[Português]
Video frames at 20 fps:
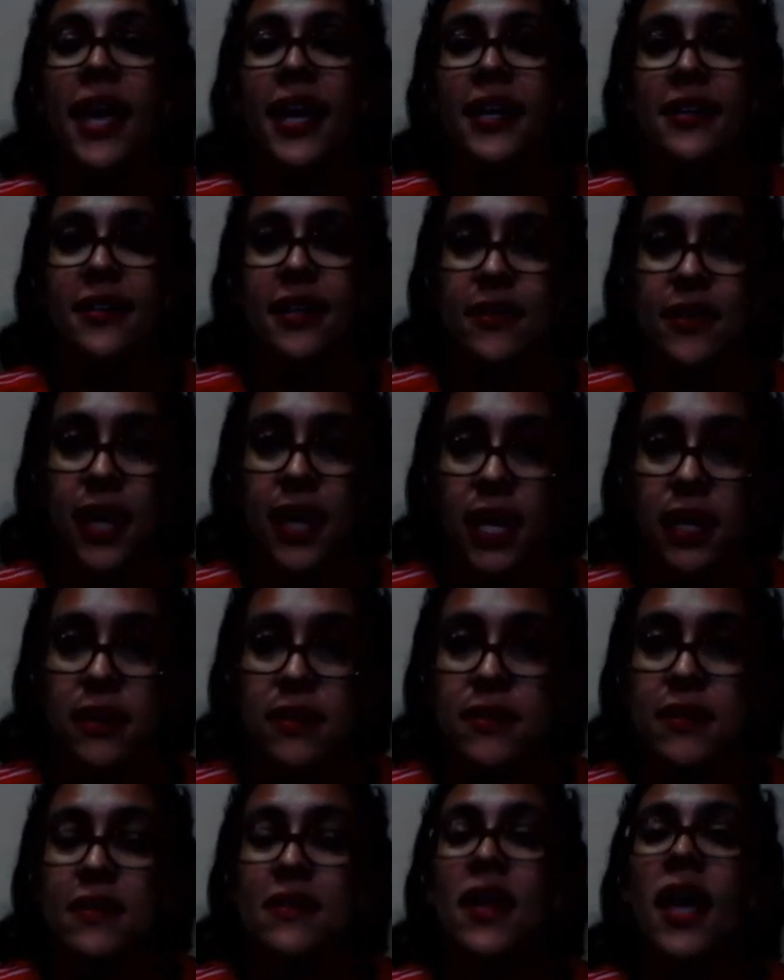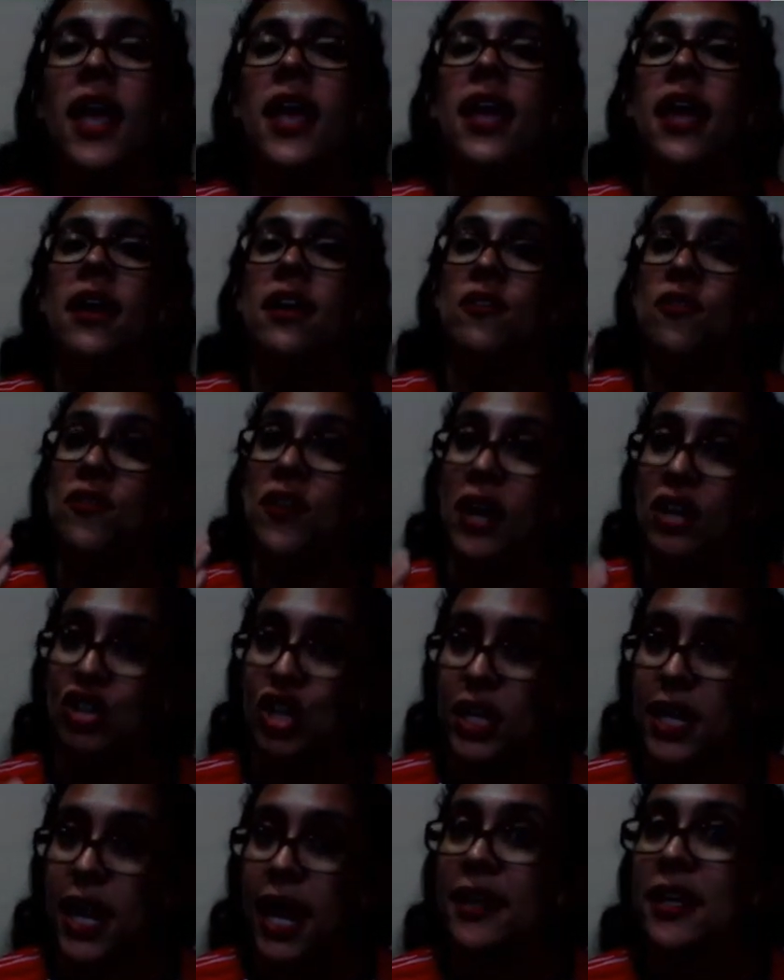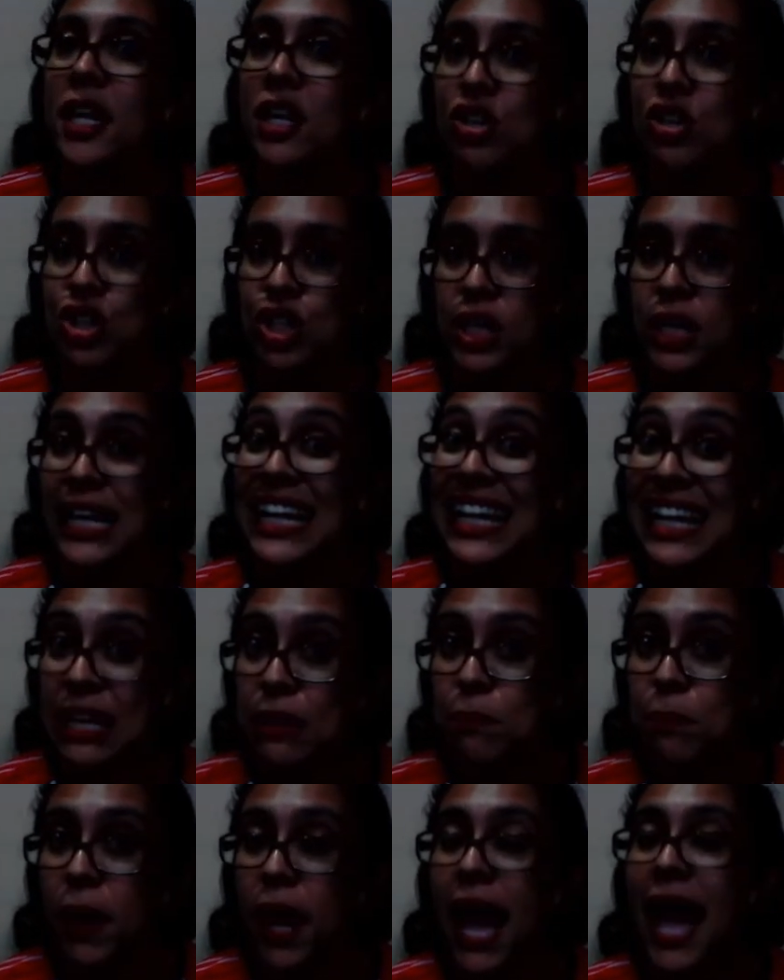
Essas hélices vai gerar energia limpa